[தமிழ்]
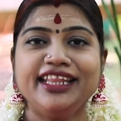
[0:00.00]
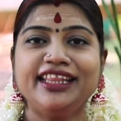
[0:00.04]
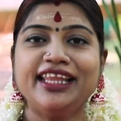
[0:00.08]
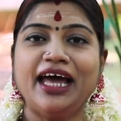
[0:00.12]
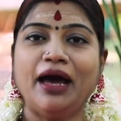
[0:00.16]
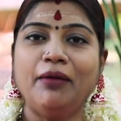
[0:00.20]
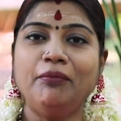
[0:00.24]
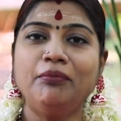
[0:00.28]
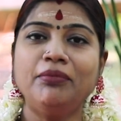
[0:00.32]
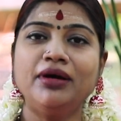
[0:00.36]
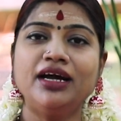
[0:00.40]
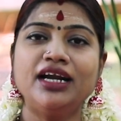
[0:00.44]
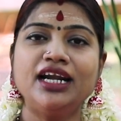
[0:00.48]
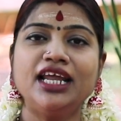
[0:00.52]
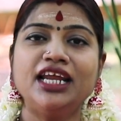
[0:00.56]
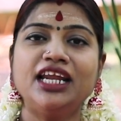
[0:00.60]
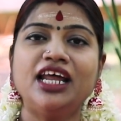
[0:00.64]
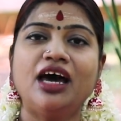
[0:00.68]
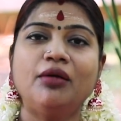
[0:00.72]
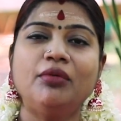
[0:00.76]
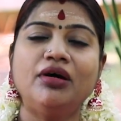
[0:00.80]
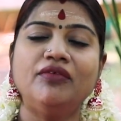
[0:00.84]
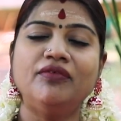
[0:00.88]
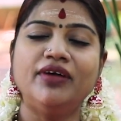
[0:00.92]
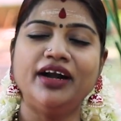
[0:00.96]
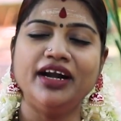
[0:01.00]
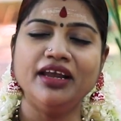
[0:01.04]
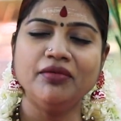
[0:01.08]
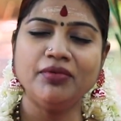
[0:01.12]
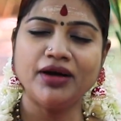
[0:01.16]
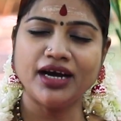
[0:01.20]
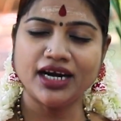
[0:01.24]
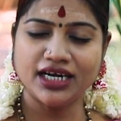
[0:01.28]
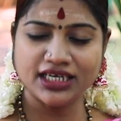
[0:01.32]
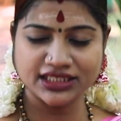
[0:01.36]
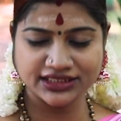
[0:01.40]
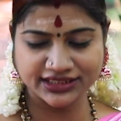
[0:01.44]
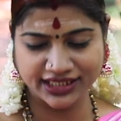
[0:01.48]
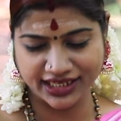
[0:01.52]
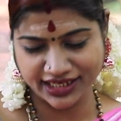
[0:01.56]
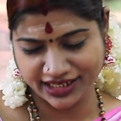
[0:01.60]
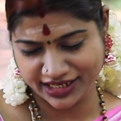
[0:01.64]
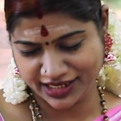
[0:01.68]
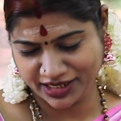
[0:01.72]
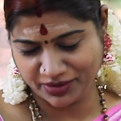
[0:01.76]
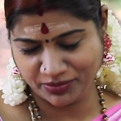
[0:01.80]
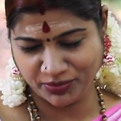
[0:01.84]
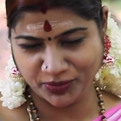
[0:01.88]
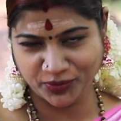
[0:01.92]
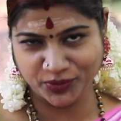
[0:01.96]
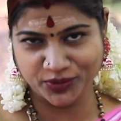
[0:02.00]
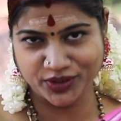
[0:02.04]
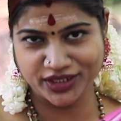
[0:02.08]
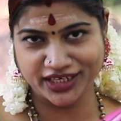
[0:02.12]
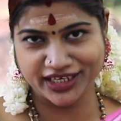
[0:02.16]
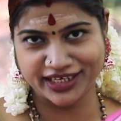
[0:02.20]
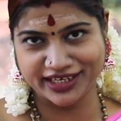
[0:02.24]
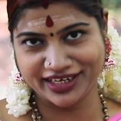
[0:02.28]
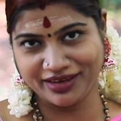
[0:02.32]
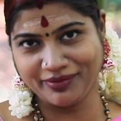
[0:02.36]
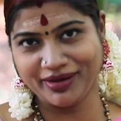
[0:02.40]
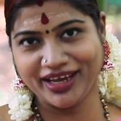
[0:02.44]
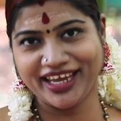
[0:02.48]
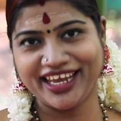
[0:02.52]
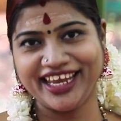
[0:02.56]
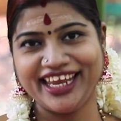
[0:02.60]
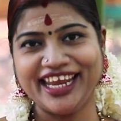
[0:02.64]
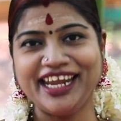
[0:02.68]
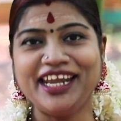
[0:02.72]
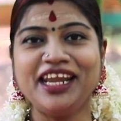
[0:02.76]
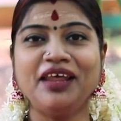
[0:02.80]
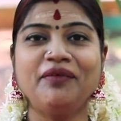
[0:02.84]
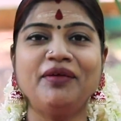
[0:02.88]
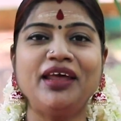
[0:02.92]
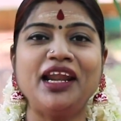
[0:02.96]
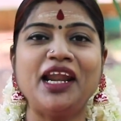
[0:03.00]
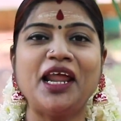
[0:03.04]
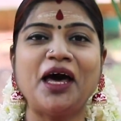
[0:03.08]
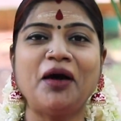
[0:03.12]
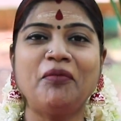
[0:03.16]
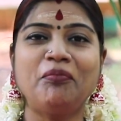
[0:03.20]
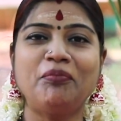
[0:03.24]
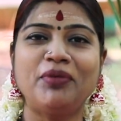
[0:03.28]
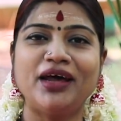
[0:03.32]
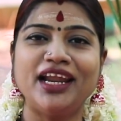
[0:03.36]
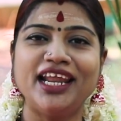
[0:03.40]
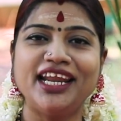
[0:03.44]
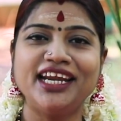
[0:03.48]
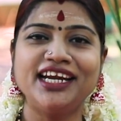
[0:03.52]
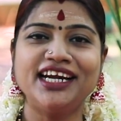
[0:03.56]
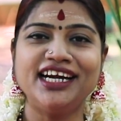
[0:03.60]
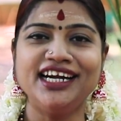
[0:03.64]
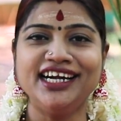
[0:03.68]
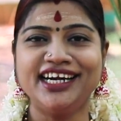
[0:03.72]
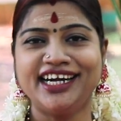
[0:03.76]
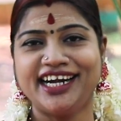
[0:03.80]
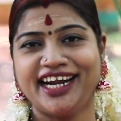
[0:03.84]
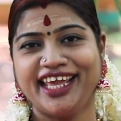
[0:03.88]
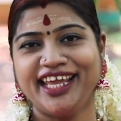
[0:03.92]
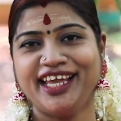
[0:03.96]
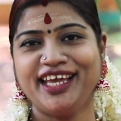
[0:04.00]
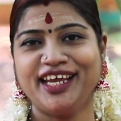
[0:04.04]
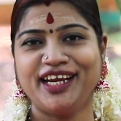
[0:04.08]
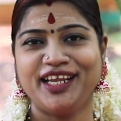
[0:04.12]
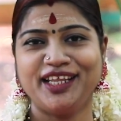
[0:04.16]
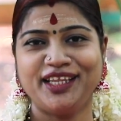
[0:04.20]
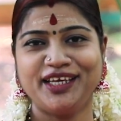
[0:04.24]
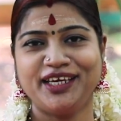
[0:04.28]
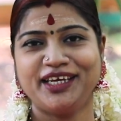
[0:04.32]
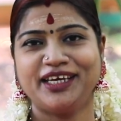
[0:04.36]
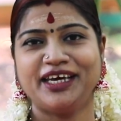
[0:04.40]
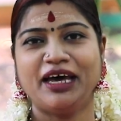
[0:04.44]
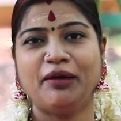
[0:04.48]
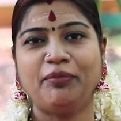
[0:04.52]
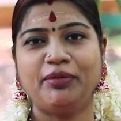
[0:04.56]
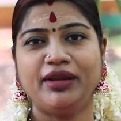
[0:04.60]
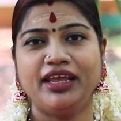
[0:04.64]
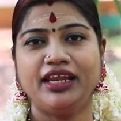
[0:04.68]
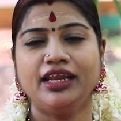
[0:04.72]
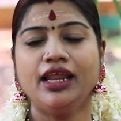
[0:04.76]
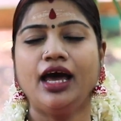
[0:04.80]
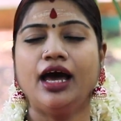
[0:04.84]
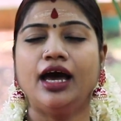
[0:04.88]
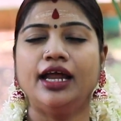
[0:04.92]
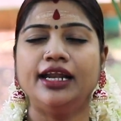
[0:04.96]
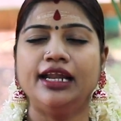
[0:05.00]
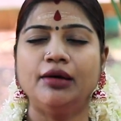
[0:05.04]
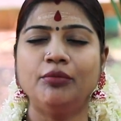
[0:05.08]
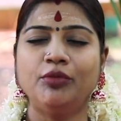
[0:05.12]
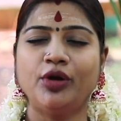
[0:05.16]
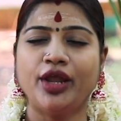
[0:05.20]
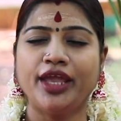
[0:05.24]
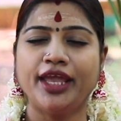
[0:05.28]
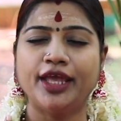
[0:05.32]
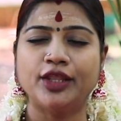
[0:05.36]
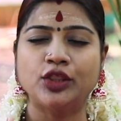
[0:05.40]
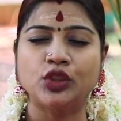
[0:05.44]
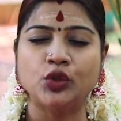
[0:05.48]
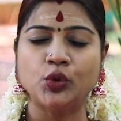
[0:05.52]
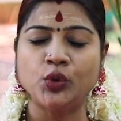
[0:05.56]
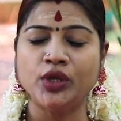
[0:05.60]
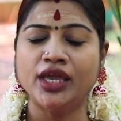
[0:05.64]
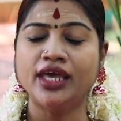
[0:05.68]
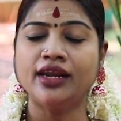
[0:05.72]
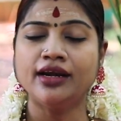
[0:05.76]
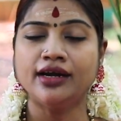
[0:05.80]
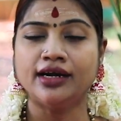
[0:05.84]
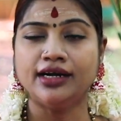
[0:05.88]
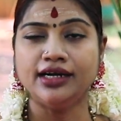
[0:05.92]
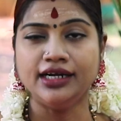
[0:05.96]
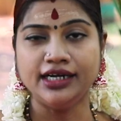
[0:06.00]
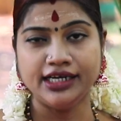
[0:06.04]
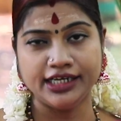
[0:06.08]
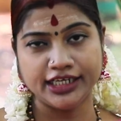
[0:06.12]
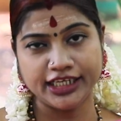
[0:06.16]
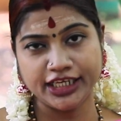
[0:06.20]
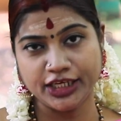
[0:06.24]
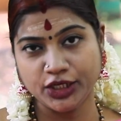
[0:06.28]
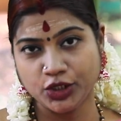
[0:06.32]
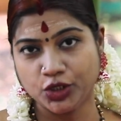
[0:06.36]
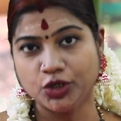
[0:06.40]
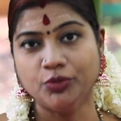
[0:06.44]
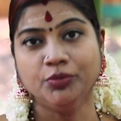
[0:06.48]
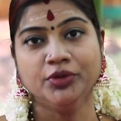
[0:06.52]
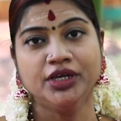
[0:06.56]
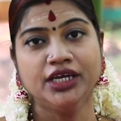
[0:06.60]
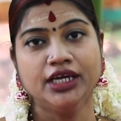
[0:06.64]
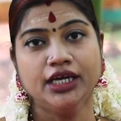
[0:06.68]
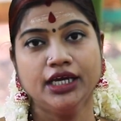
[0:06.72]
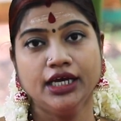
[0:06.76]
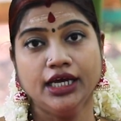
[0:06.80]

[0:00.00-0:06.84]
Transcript: இந்த அம்பாளை நாம வழிபாடு செய்கிற போது நமக்கு என்னவெல்லாம் பலன்கள் கிடைக்கிறது அப்படின்னா நம்முடைய துயர்கள் நீங்கும்